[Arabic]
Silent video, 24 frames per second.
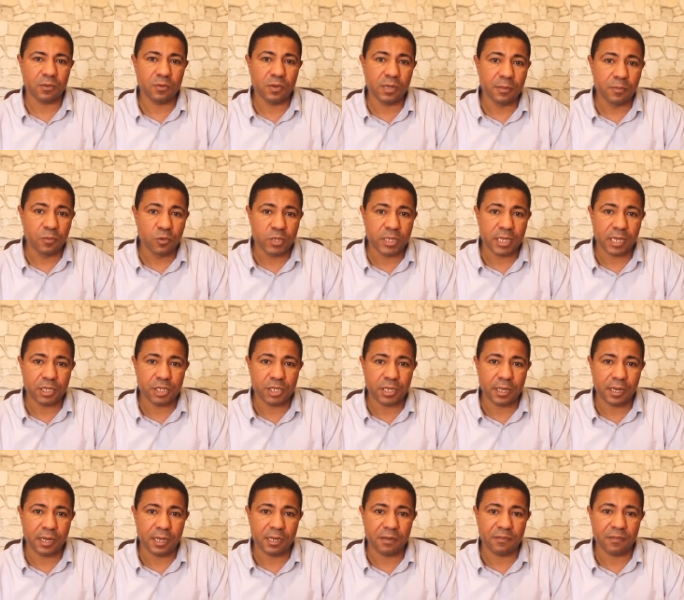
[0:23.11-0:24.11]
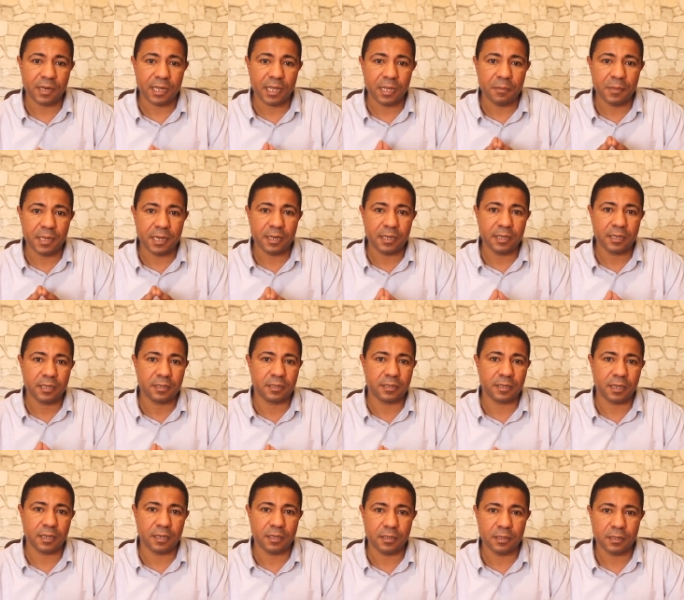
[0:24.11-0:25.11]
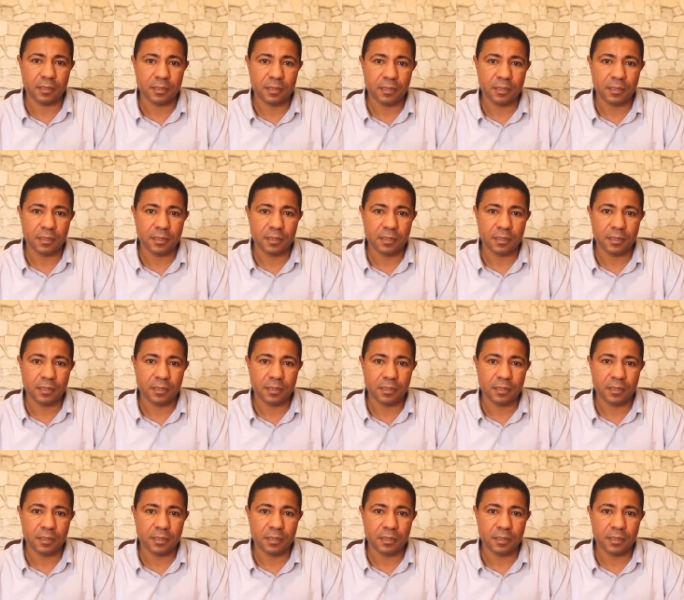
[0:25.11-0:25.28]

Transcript: والمتاجرين في العمل الإحساني